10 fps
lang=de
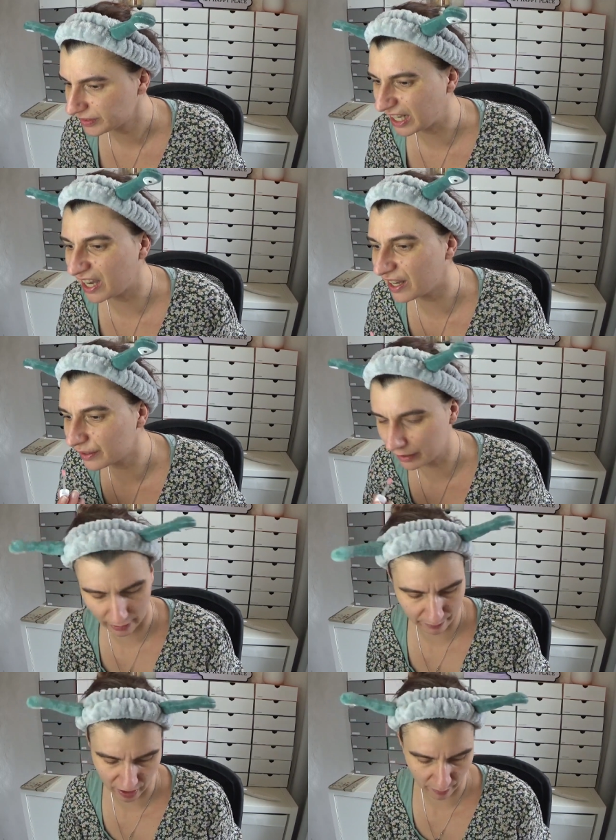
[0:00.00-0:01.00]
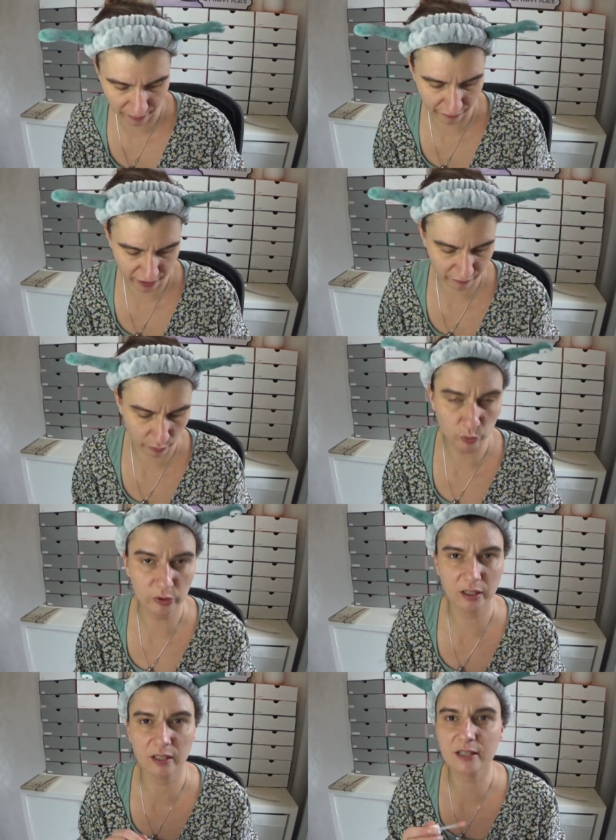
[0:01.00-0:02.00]
Ja, eben habe ich fast
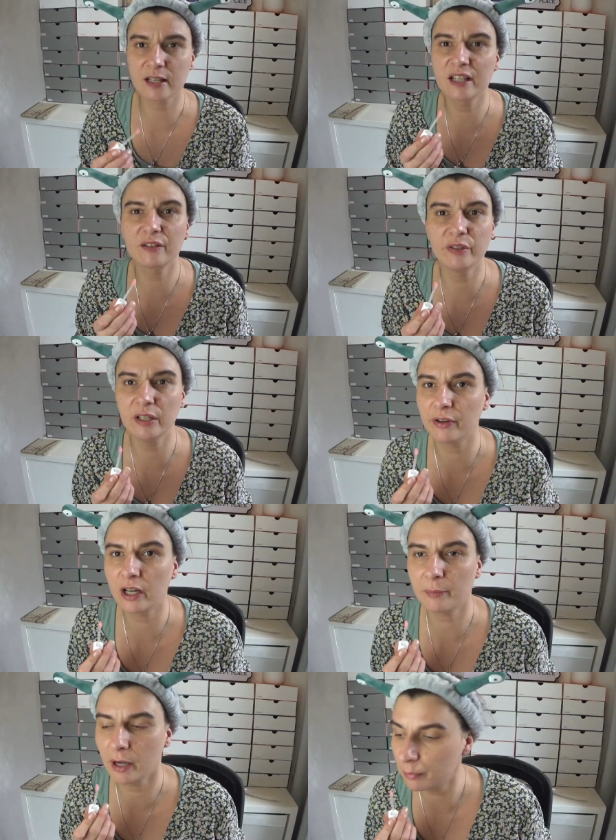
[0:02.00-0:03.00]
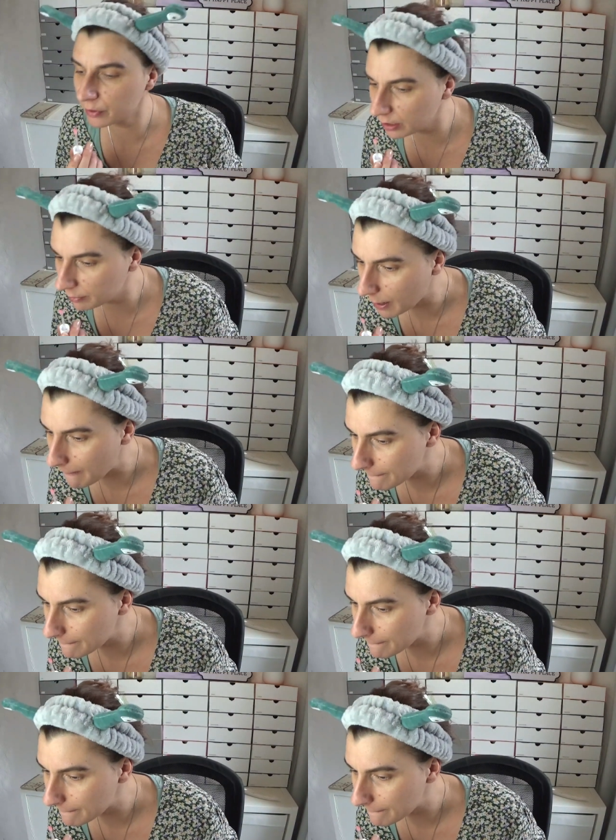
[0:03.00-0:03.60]
vermutet, dass das nicht viel Farbe abgibt.